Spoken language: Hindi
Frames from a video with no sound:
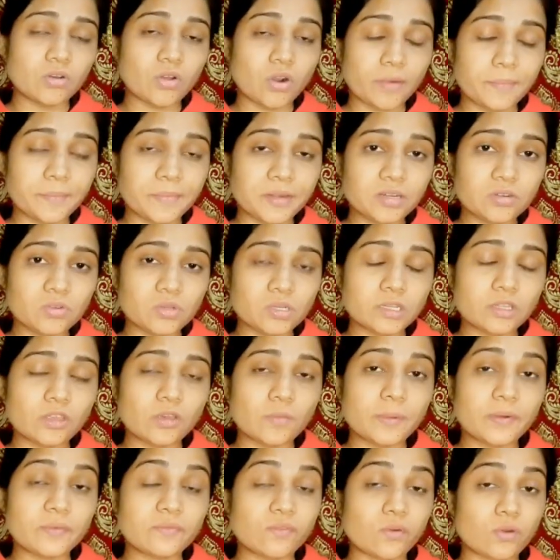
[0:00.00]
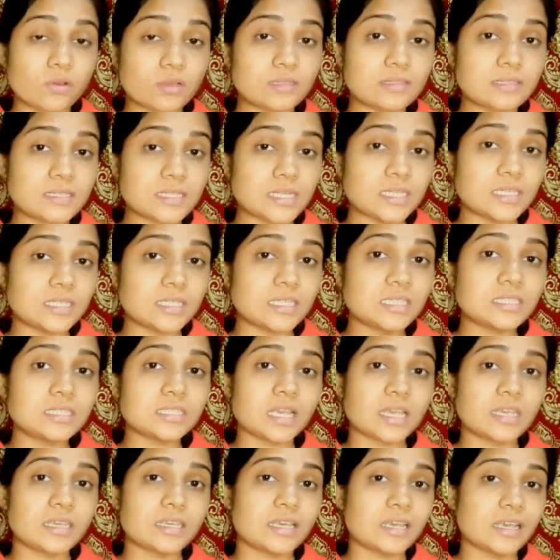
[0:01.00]
गवर्नमेंट को इनके ऊपर फोकस करना
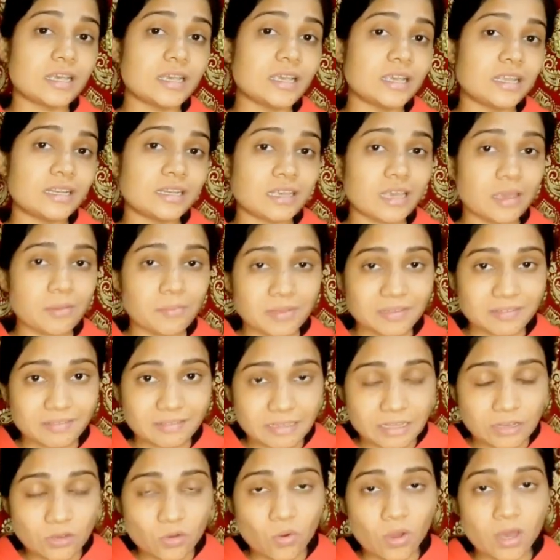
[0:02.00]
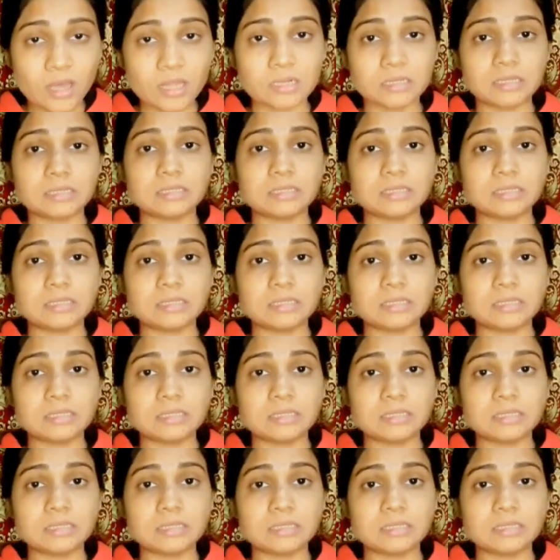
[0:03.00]
चाहिए इनके मसले को हल